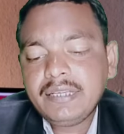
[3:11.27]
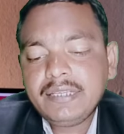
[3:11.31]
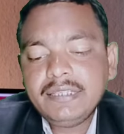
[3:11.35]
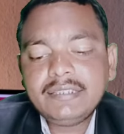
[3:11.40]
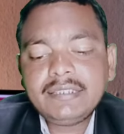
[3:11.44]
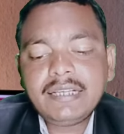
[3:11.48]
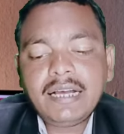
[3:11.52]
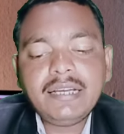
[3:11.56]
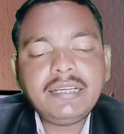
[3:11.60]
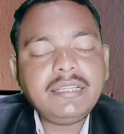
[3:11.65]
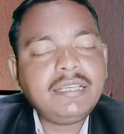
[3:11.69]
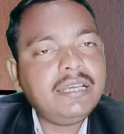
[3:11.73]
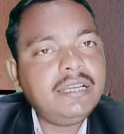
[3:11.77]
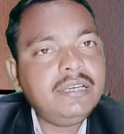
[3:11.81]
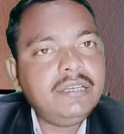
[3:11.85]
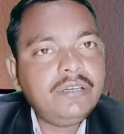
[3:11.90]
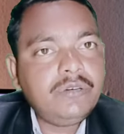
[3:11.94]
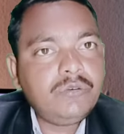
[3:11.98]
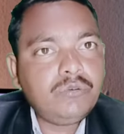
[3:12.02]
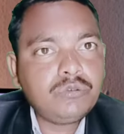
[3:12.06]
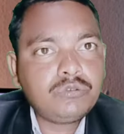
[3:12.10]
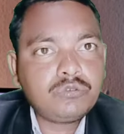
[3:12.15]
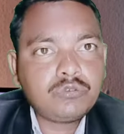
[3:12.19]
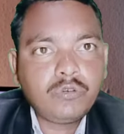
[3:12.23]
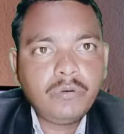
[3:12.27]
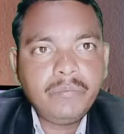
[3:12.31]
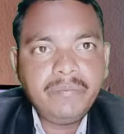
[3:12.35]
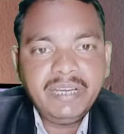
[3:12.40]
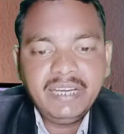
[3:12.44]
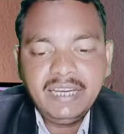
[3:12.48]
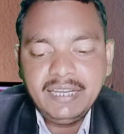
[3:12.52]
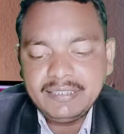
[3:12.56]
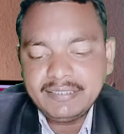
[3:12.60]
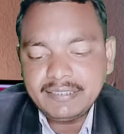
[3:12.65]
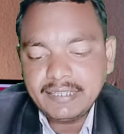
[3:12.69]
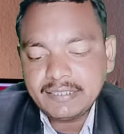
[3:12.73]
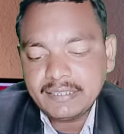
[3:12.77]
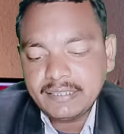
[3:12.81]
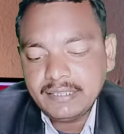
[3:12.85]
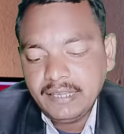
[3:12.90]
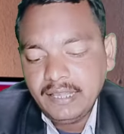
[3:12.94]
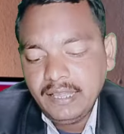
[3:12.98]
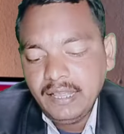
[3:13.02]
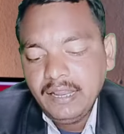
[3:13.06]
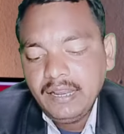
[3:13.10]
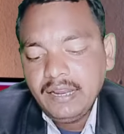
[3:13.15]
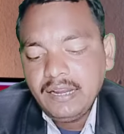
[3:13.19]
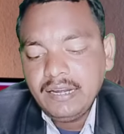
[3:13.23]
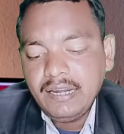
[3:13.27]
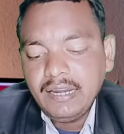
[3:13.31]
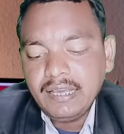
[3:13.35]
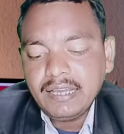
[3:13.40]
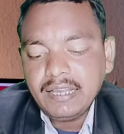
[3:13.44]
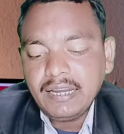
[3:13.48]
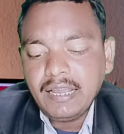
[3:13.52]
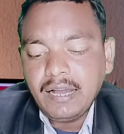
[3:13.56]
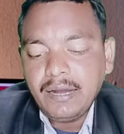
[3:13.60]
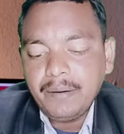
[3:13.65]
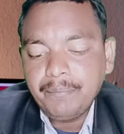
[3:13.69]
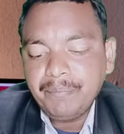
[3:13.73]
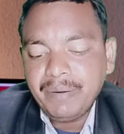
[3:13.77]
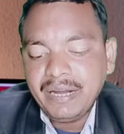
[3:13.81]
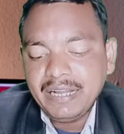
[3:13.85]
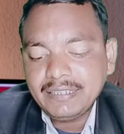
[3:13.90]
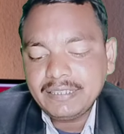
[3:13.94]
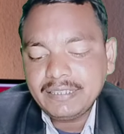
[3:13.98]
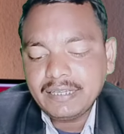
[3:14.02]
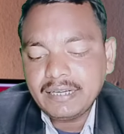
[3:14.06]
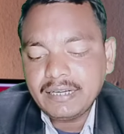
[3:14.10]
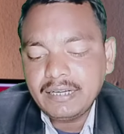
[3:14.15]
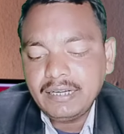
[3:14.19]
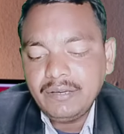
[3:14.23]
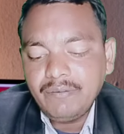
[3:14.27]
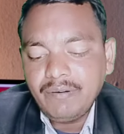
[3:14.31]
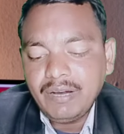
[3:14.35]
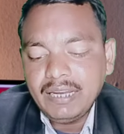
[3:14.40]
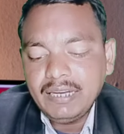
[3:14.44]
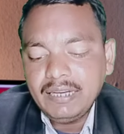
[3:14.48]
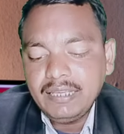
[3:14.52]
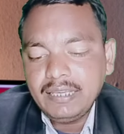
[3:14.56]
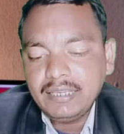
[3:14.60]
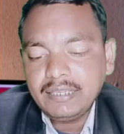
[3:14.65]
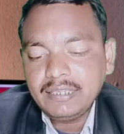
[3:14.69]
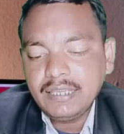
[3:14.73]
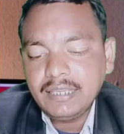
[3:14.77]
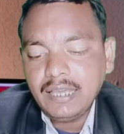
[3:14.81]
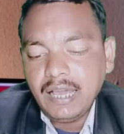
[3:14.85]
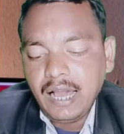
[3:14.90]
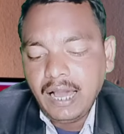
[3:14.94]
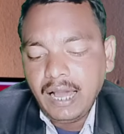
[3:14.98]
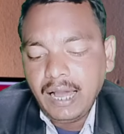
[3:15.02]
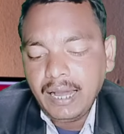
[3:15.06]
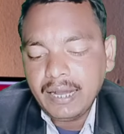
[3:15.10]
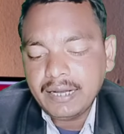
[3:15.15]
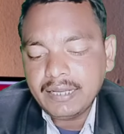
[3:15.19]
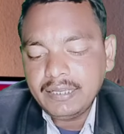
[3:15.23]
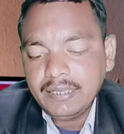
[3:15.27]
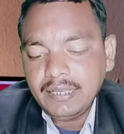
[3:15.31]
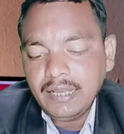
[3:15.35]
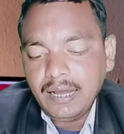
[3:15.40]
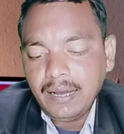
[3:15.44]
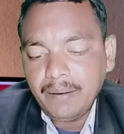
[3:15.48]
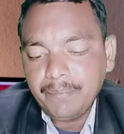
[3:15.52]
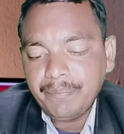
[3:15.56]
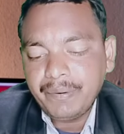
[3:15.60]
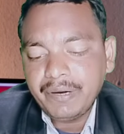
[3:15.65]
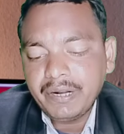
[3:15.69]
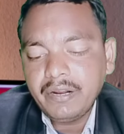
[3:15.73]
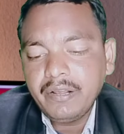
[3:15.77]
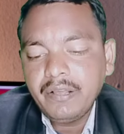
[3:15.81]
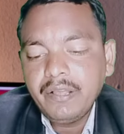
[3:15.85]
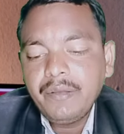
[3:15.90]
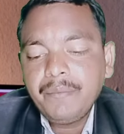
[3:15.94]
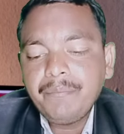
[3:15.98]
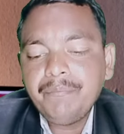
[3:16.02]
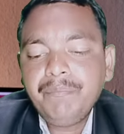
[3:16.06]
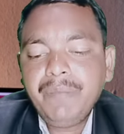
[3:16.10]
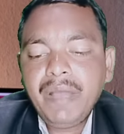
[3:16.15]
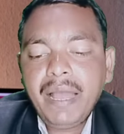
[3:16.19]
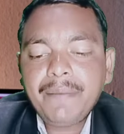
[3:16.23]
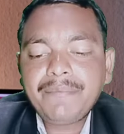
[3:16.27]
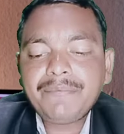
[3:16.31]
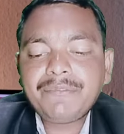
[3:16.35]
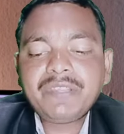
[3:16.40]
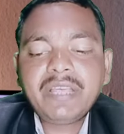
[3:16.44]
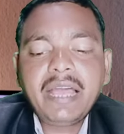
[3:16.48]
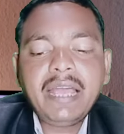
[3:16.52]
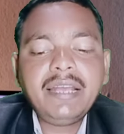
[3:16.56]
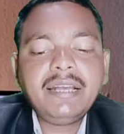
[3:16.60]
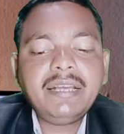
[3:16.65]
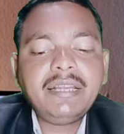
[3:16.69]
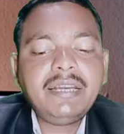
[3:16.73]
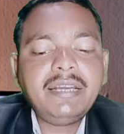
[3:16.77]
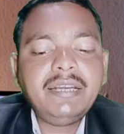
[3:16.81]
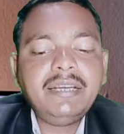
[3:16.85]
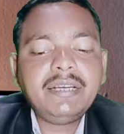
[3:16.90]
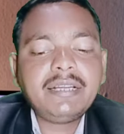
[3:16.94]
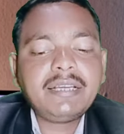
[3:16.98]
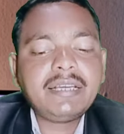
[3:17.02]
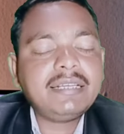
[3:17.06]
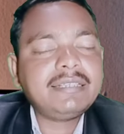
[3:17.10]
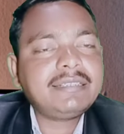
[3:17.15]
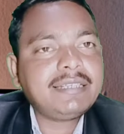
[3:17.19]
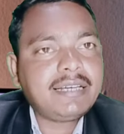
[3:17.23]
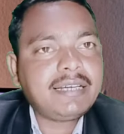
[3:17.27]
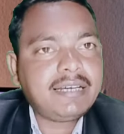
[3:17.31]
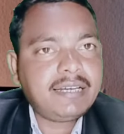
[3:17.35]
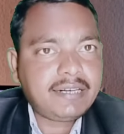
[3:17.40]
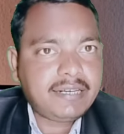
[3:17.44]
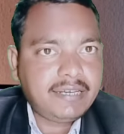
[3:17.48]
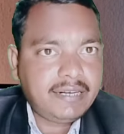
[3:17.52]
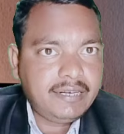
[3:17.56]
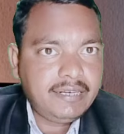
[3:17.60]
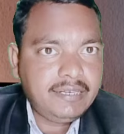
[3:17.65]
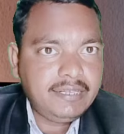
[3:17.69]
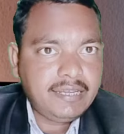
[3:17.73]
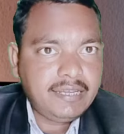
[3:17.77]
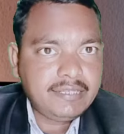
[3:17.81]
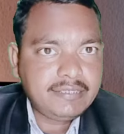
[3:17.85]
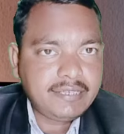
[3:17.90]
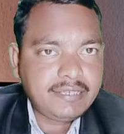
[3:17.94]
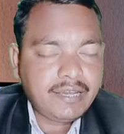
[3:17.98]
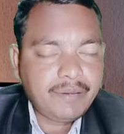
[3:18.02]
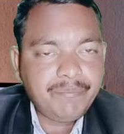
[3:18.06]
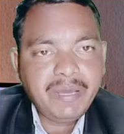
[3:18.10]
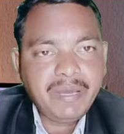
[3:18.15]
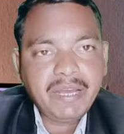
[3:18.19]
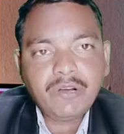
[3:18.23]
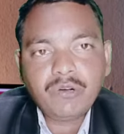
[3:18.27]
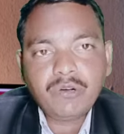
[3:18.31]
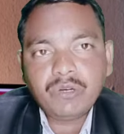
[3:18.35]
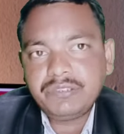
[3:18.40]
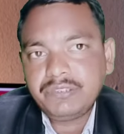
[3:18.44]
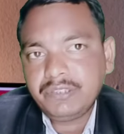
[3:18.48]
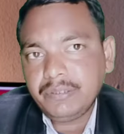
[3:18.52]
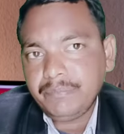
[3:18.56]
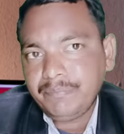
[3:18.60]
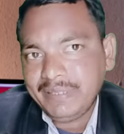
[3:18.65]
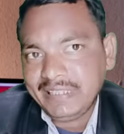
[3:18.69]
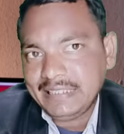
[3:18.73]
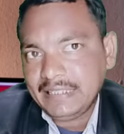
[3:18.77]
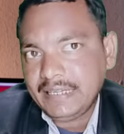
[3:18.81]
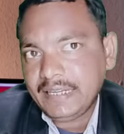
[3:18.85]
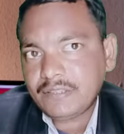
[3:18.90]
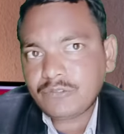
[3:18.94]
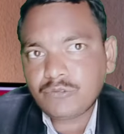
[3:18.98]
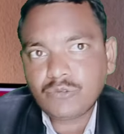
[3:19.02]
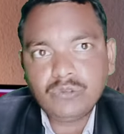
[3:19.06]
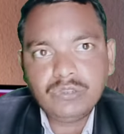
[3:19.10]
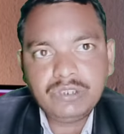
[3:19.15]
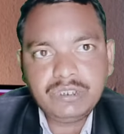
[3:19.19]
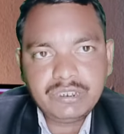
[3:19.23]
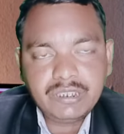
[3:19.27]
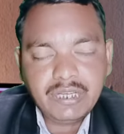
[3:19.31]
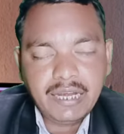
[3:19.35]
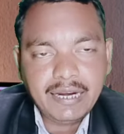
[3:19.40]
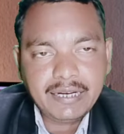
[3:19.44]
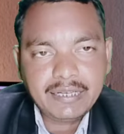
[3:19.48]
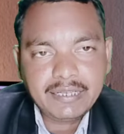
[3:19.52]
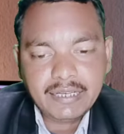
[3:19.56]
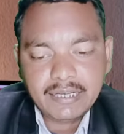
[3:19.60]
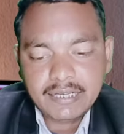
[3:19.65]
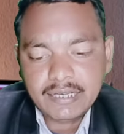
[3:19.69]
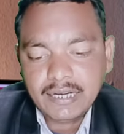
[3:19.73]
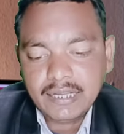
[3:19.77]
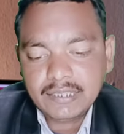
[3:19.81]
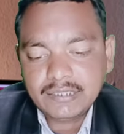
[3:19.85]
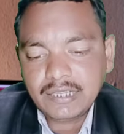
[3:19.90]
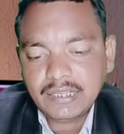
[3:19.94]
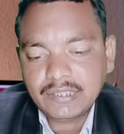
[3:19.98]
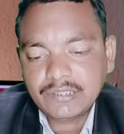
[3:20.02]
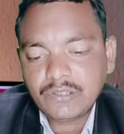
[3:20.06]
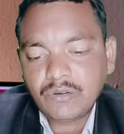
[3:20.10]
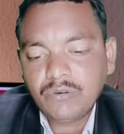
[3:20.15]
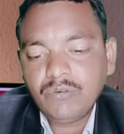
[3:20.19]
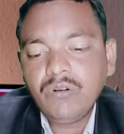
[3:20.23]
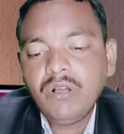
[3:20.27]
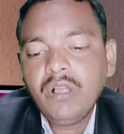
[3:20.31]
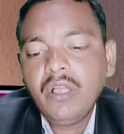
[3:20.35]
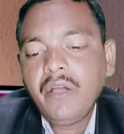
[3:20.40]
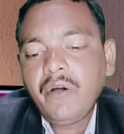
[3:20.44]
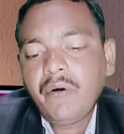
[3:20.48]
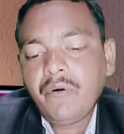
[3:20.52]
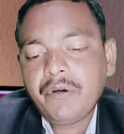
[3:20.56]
किसान के लिए उसको भी ले सकते हैं लेकिन हम बात करने वाले हैं कि आग यहाँ पर व्यावसायिक ऋण कैसे कर कर लिया जाए मैं किसी बिजनेस को स्टार्ट करना चाहता हूँ